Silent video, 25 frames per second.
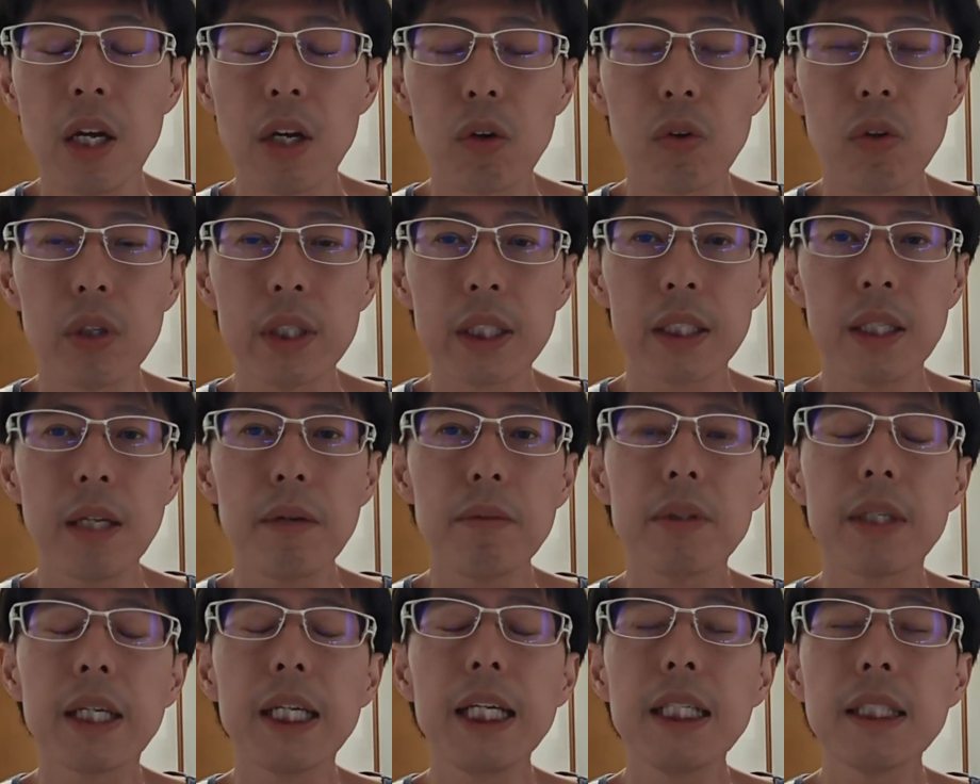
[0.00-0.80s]
これ多
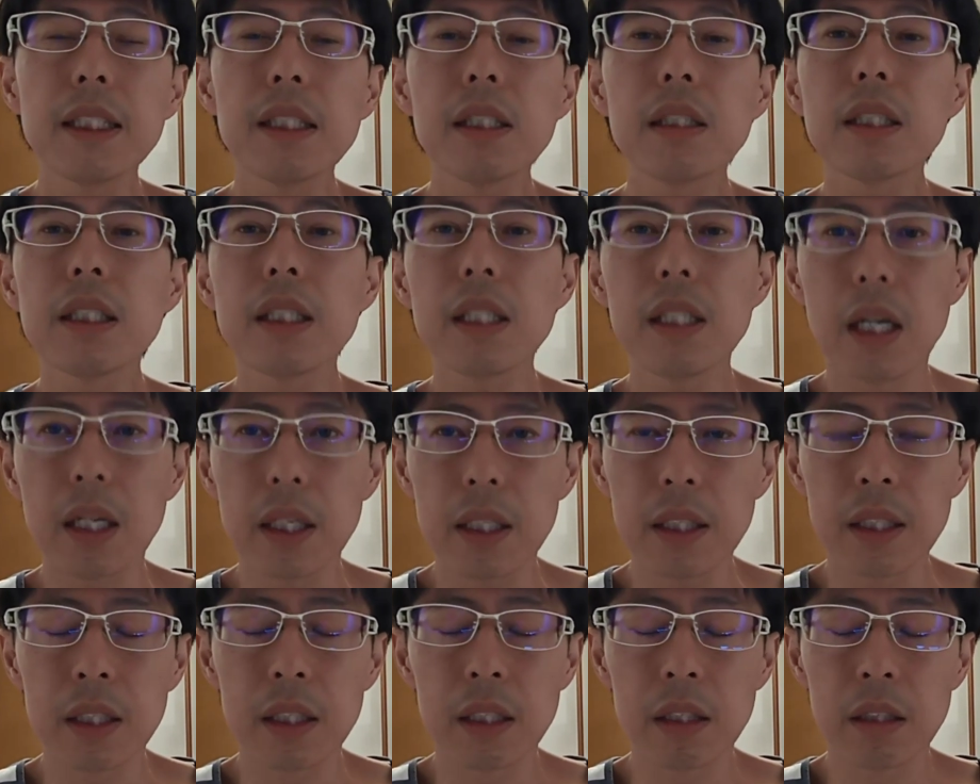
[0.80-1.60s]
分計算してな
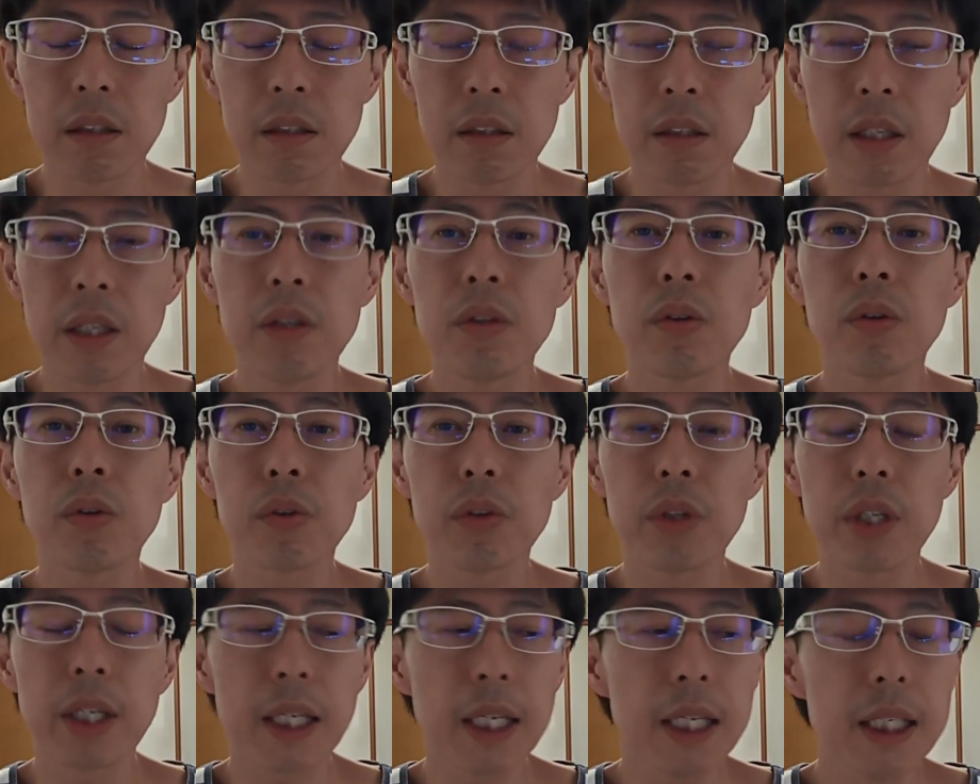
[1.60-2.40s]
いっていうこ
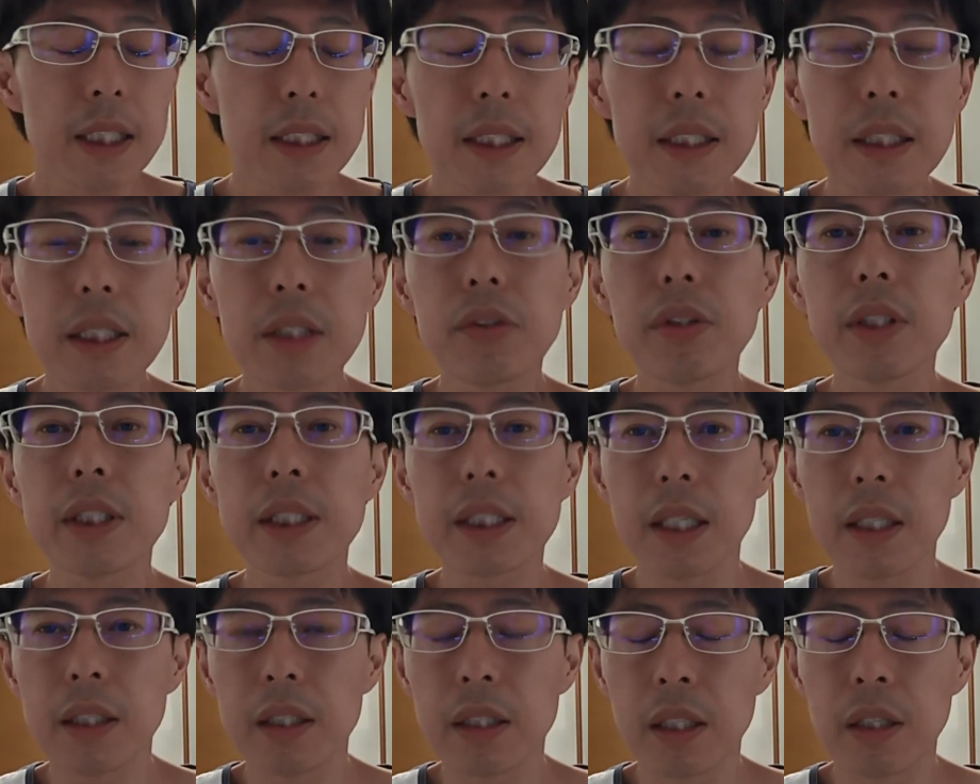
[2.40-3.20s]
とで、計算してくだ
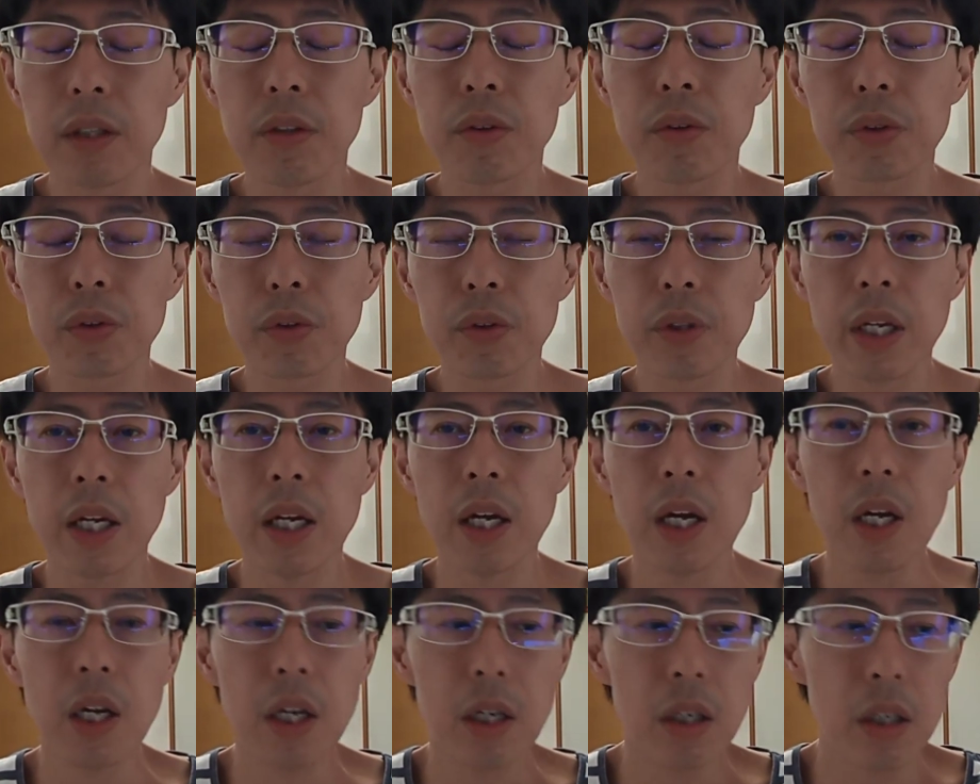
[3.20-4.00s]
さいっていうことで、